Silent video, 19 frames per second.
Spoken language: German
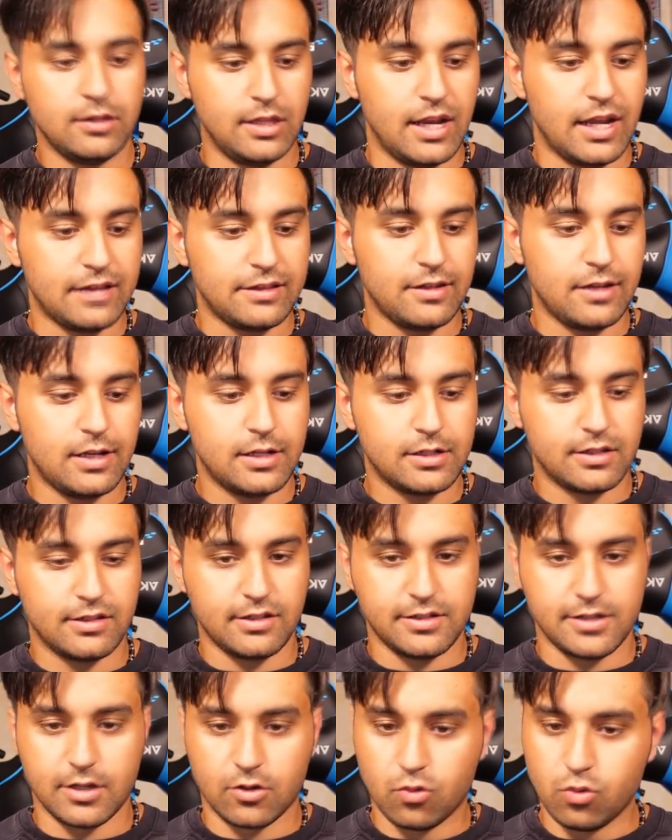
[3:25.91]
den hat er halt
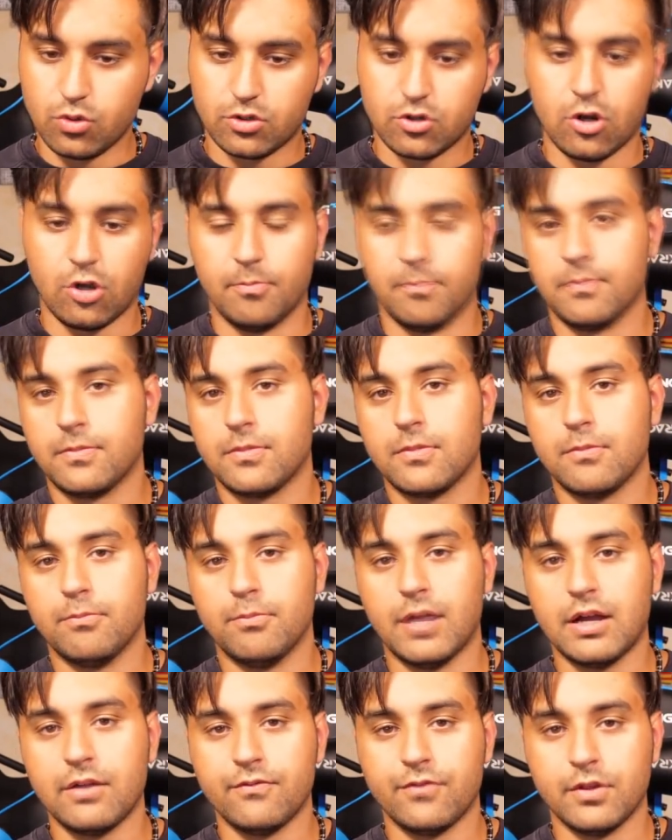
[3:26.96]
gedacht, ja gut, komm,
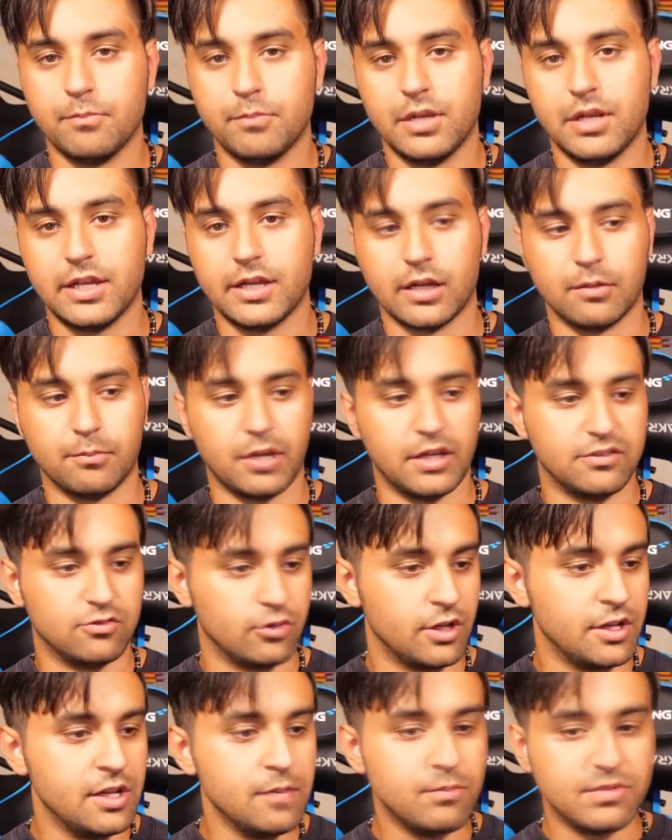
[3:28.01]
machen wir einen billigeren Preis
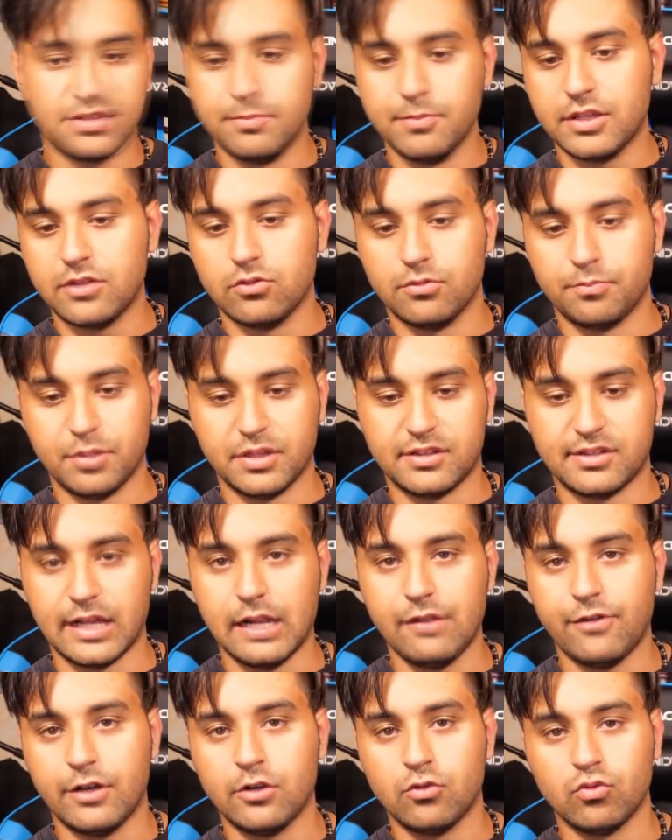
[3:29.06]
oder nimm's mit und
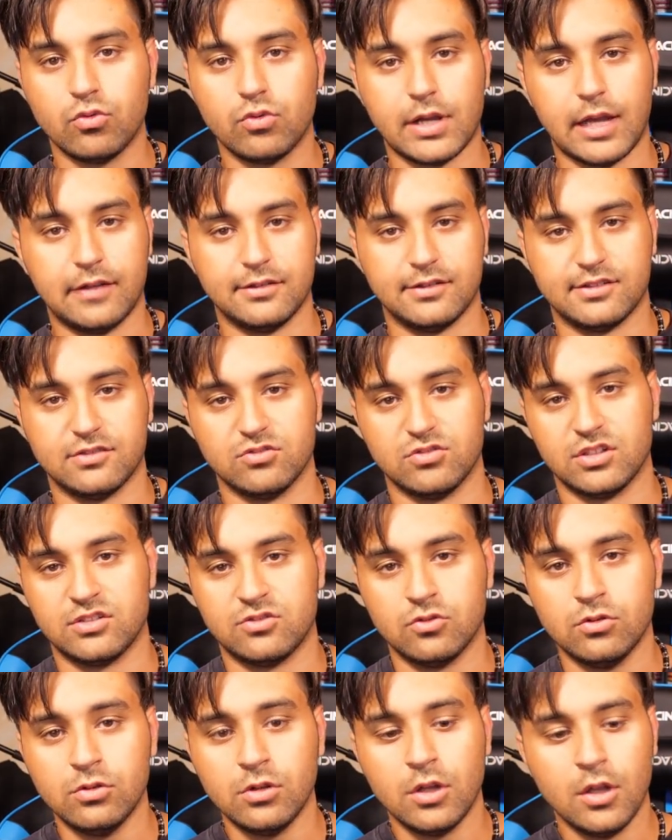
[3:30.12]
bezahl, wann du kannst oder
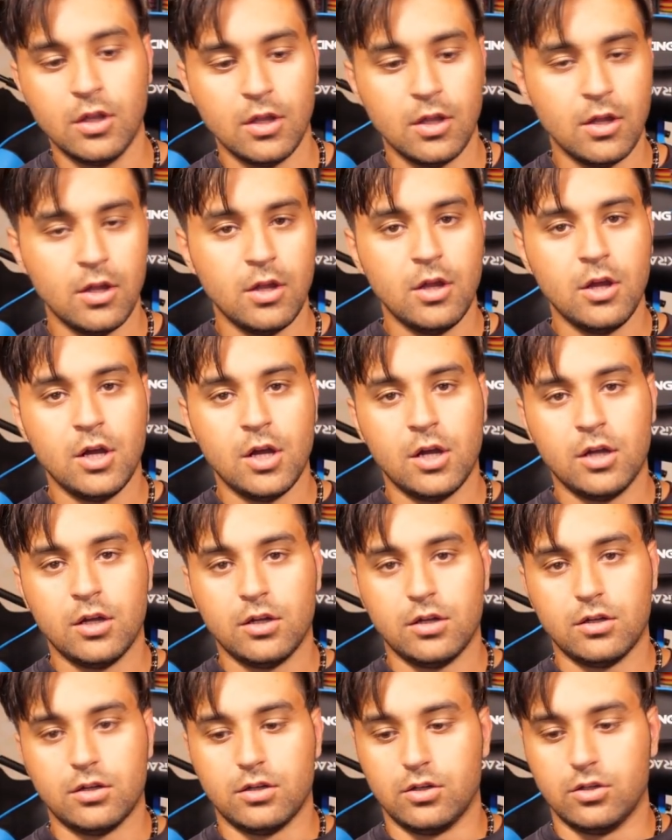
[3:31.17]
so.
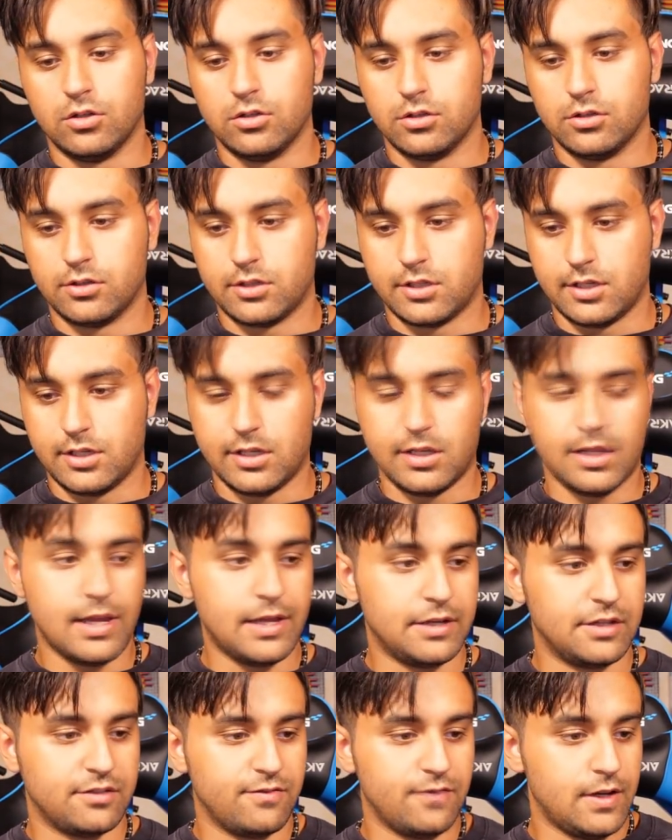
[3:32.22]
Und
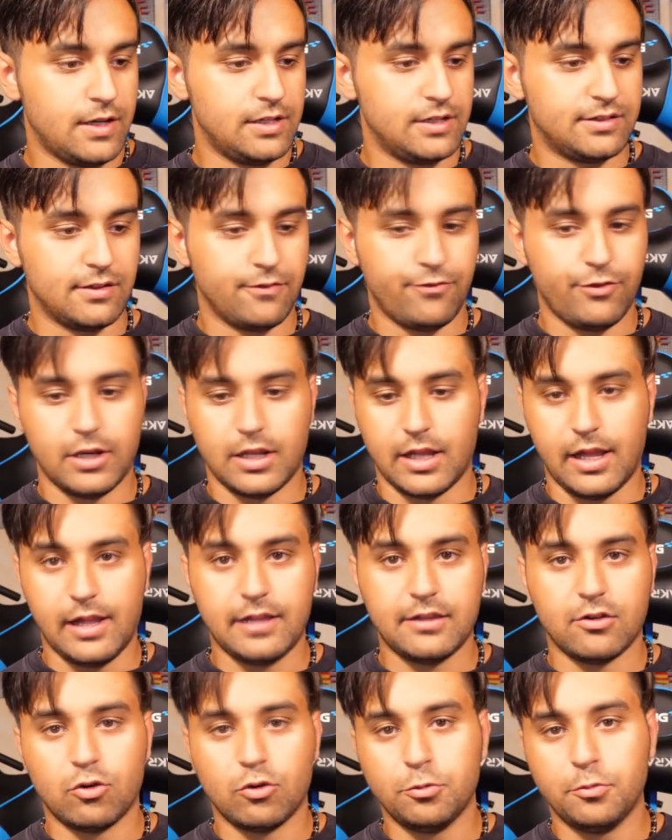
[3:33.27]
ja, das war halt sein Fehler. Er
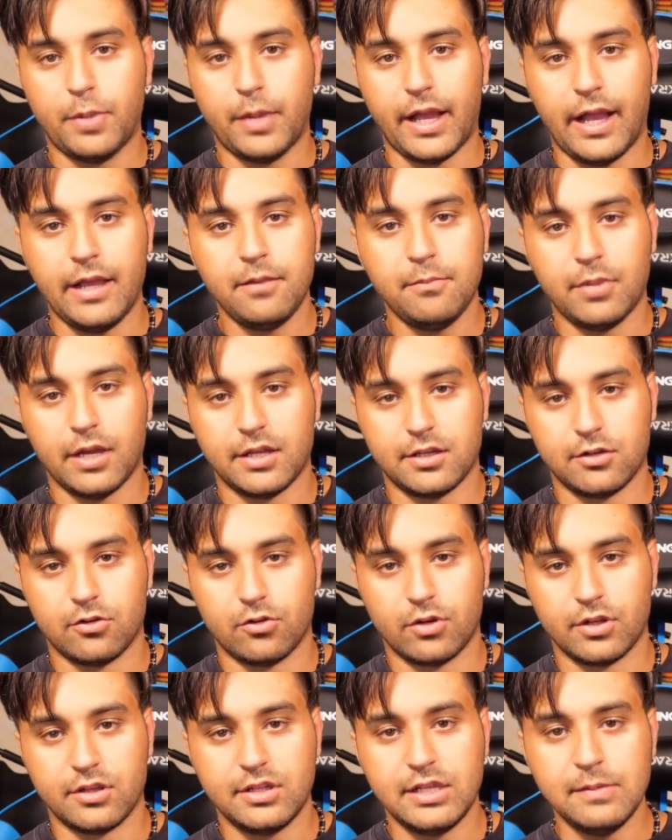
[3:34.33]
hat auch bei Einbrechern
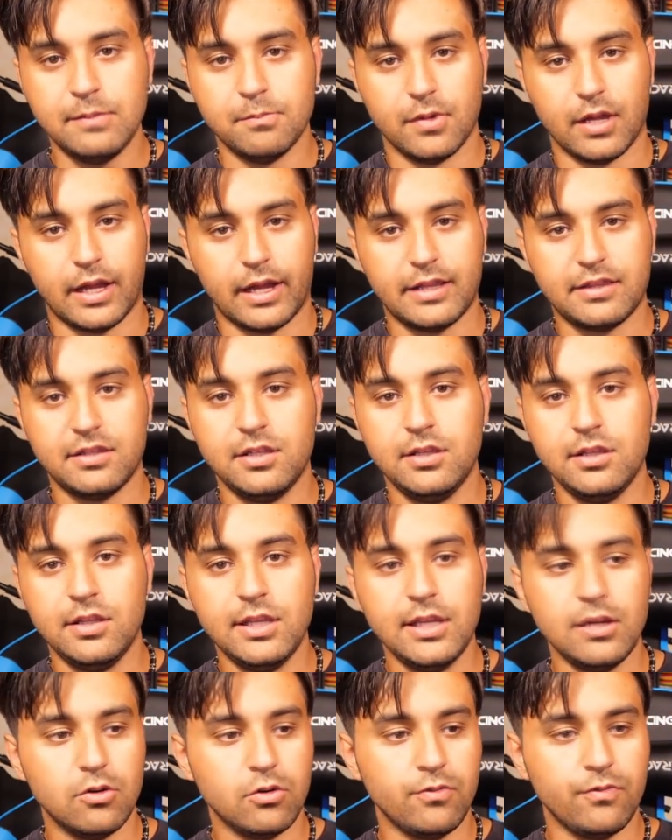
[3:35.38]
oder Dieben, er hat die
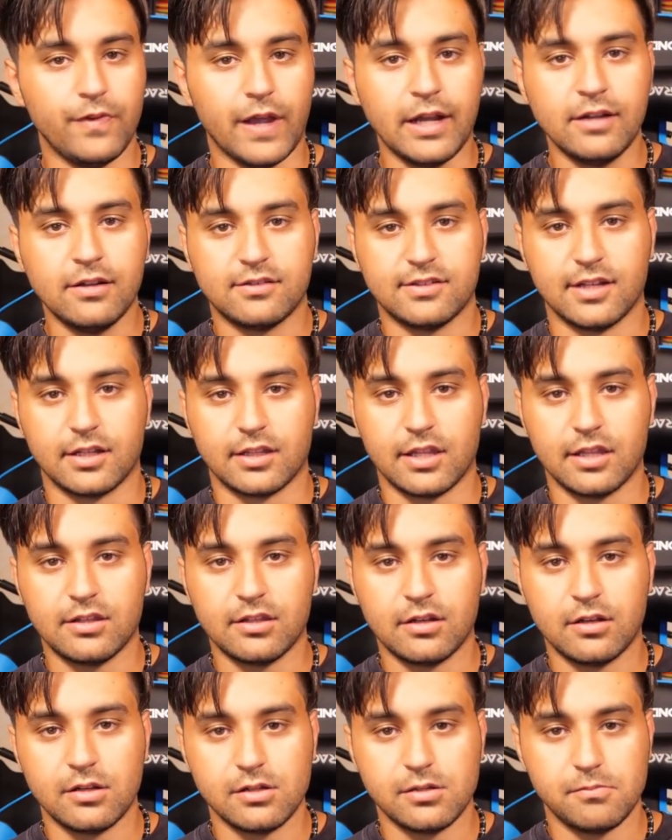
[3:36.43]
nie irgendwie angezeigt. Er
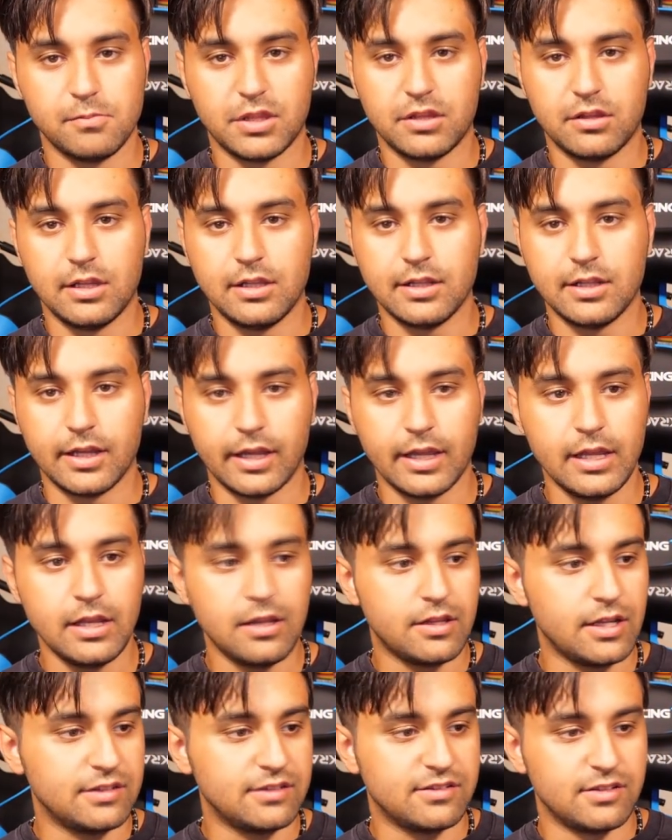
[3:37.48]
hat dann äh, mit denen
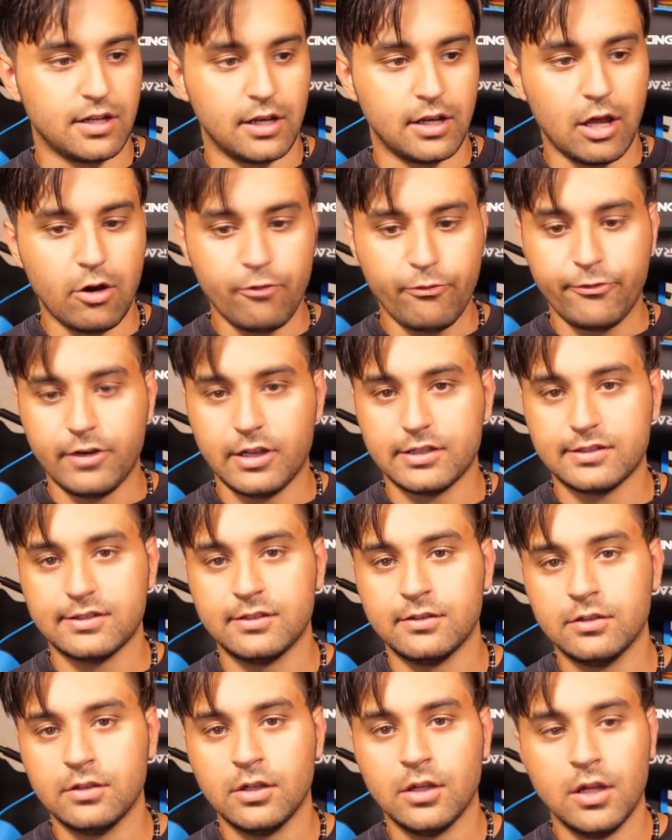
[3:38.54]
geredet, hat sie dann laufen
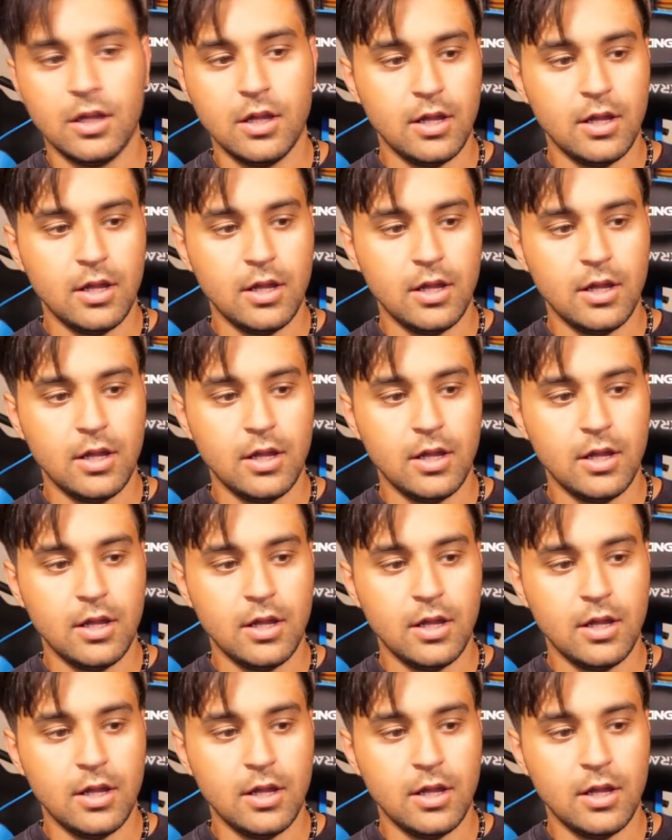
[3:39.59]
lassen